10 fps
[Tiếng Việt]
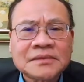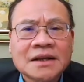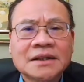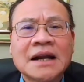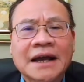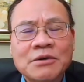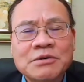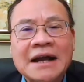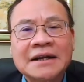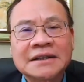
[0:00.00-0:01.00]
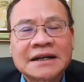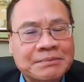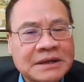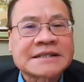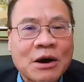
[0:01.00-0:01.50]
tức là kéo dài đến tháng
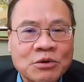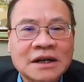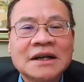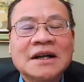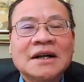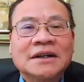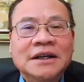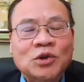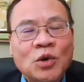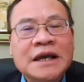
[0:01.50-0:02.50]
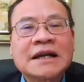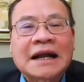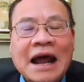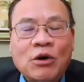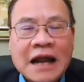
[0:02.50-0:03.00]
5 tháng 6 đó thì tôi nghĩ
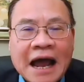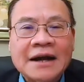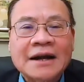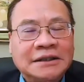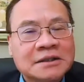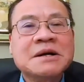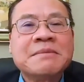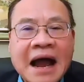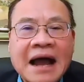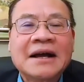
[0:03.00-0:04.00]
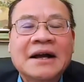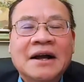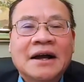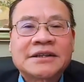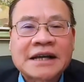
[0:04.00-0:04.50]
là đại hội đảng lần thứ 13
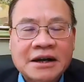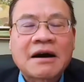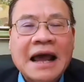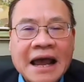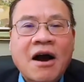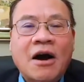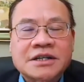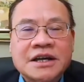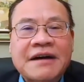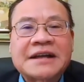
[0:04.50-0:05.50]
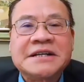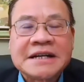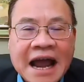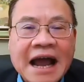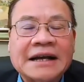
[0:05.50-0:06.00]
chắc có lẽ họ sẽ phải
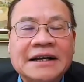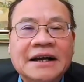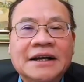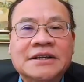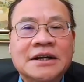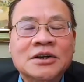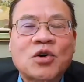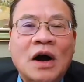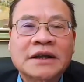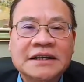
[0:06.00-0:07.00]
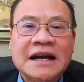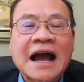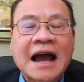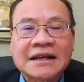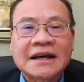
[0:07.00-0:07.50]
chuyển hàng à, cho đến khoảng chừng
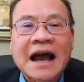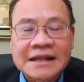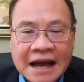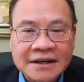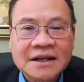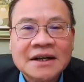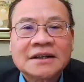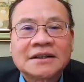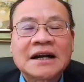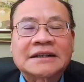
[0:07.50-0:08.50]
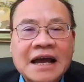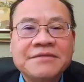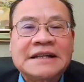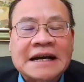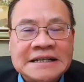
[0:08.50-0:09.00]
hai hai tháng tức là thay
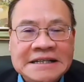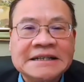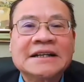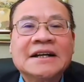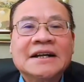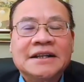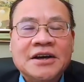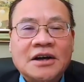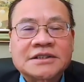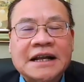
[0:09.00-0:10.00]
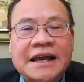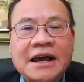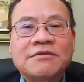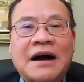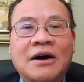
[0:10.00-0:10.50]
vì tháng giêng thì họ sẽ
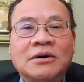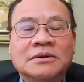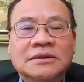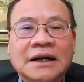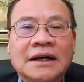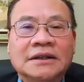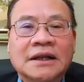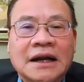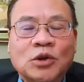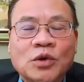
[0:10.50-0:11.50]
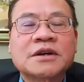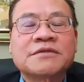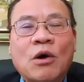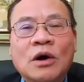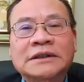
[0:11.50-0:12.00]
kéo vào à, tức là tổ chức
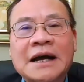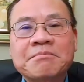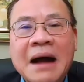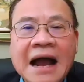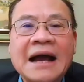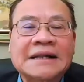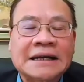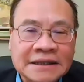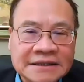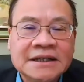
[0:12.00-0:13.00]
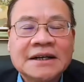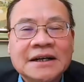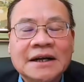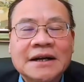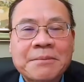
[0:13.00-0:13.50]
vào khoảng tháng 3 hay tháng 4
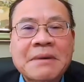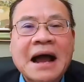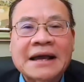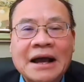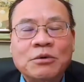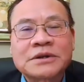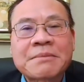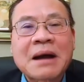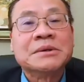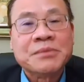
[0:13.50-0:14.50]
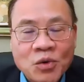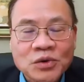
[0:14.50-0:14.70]
à, năm 2021.